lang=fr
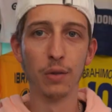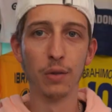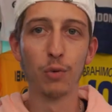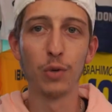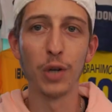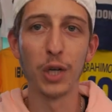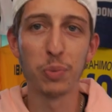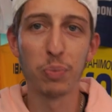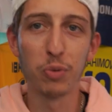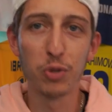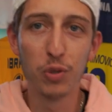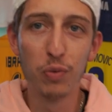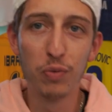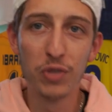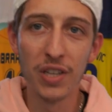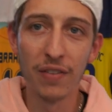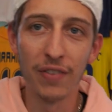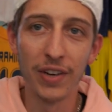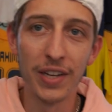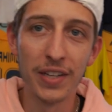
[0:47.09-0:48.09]
Donc là je pense que
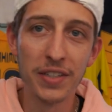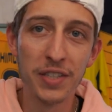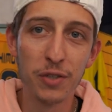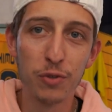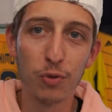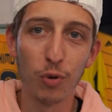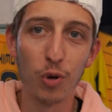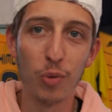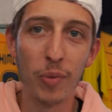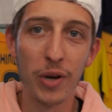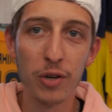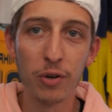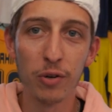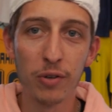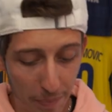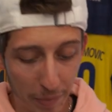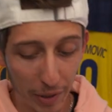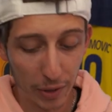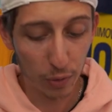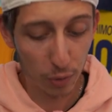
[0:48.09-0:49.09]
vous avez un indice sur le maillot.
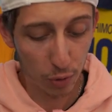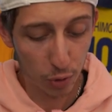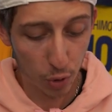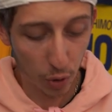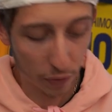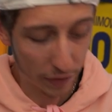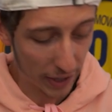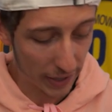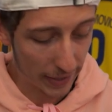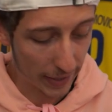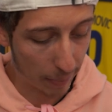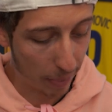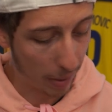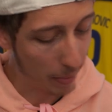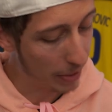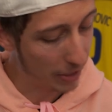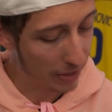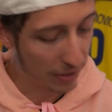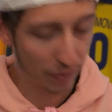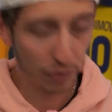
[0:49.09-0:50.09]
Maintenant ce coffret il a pas
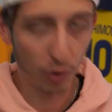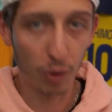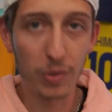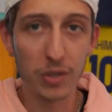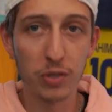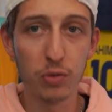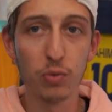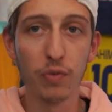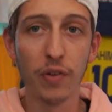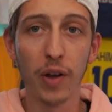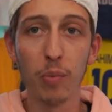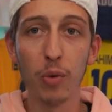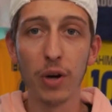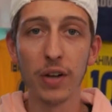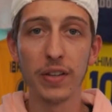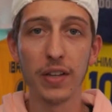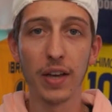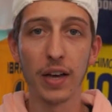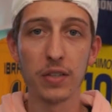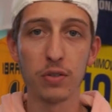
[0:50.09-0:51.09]
mal d'informations vraiment
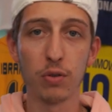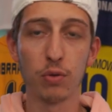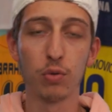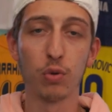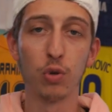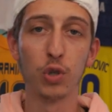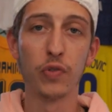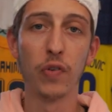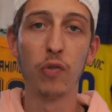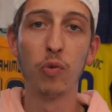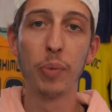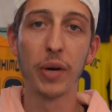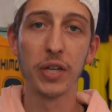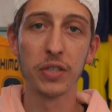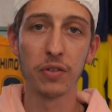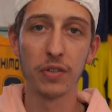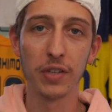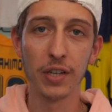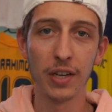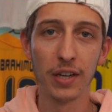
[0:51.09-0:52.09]
intéressantes que je vais vous
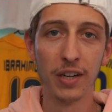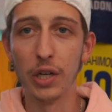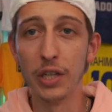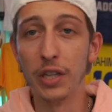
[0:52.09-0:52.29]
présenter.